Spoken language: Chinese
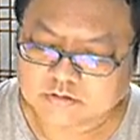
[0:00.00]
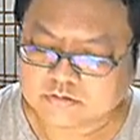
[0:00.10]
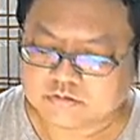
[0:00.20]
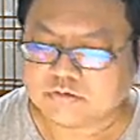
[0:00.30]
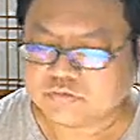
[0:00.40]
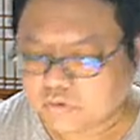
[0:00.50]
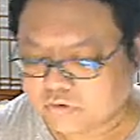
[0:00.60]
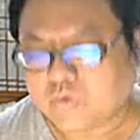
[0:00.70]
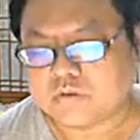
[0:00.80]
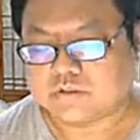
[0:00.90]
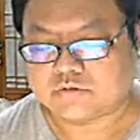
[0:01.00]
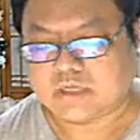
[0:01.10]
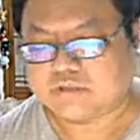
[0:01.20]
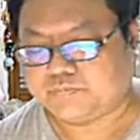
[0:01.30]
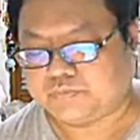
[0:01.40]
就是或或者说
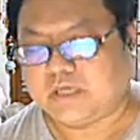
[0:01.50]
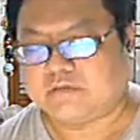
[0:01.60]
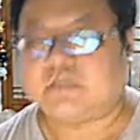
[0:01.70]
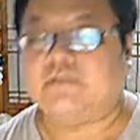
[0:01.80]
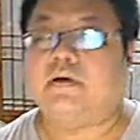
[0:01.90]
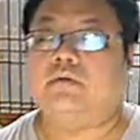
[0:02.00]
它就不要这个范